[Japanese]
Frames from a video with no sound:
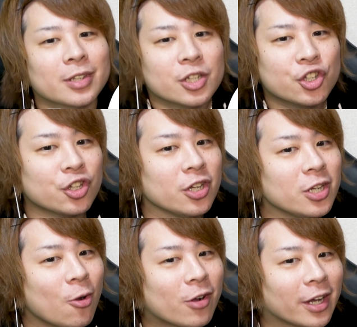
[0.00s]
新
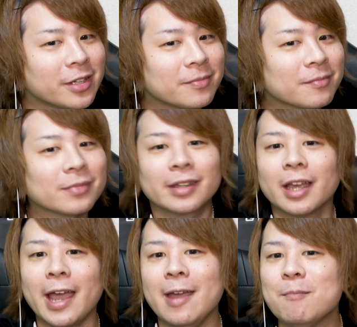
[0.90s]
妖怪、
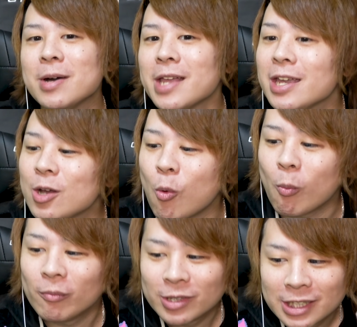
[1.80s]
閻魔大
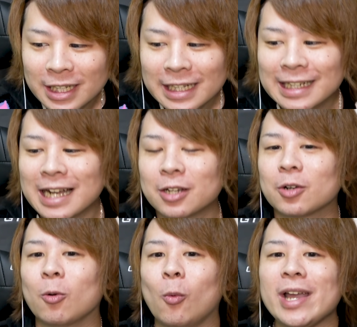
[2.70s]
王、かっ
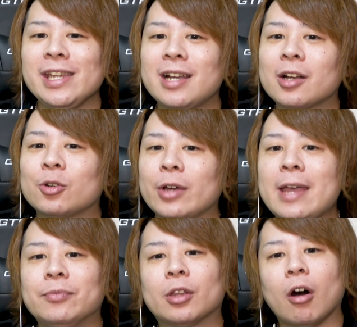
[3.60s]
こ Y 学
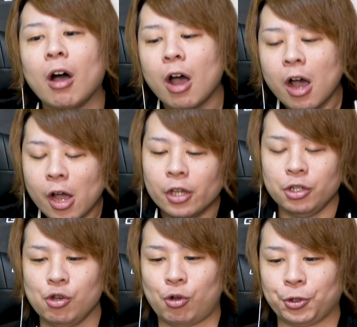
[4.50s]
園と
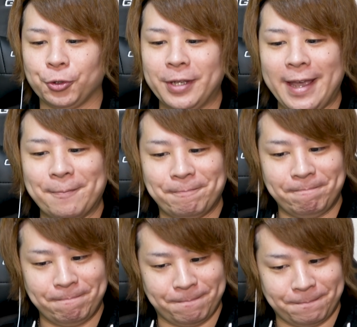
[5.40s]
いうことで、
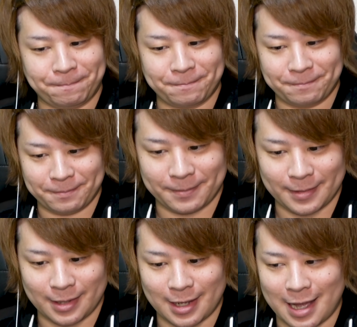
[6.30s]

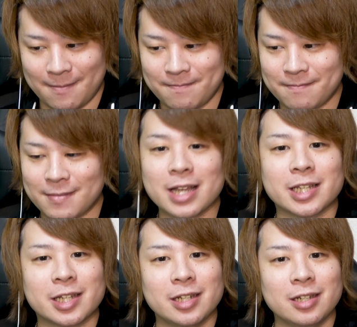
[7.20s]
あんま
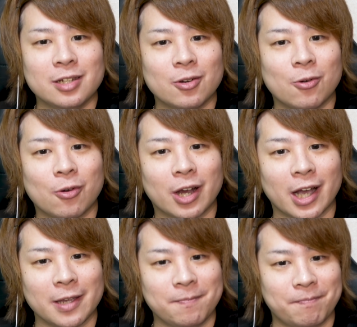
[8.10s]
新妖
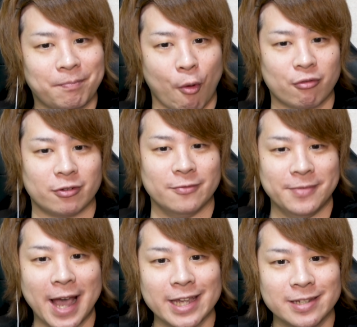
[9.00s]
怪っぽく
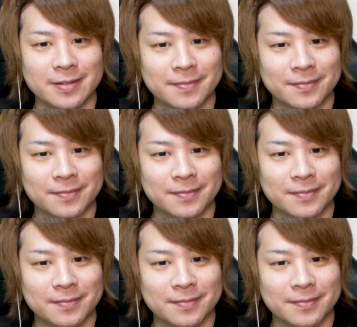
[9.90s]
ない。